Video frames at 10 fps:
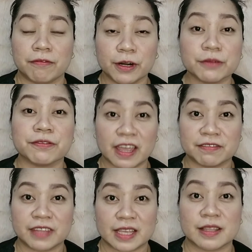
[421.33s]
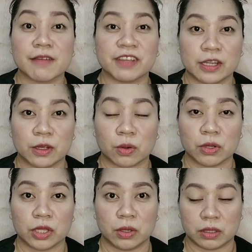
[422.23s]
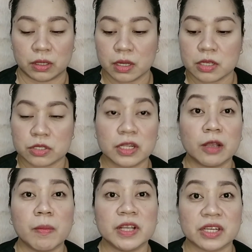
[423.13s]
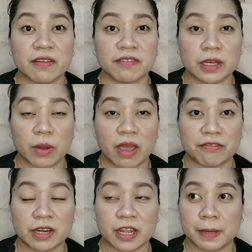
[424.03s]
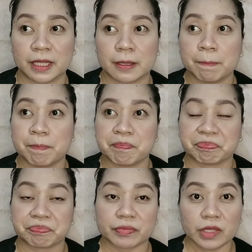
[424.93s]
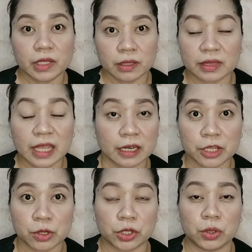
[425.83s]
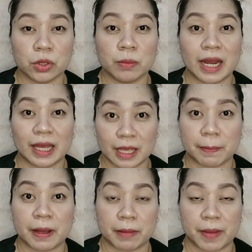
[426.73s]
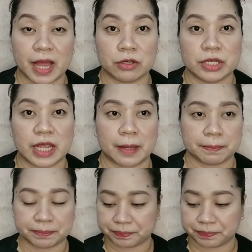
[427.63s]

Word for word: 4 to 5 days na video kong yon. So, hindi ko man siya na video everyday, but tingnan nyo yung malaking pagbabago niya.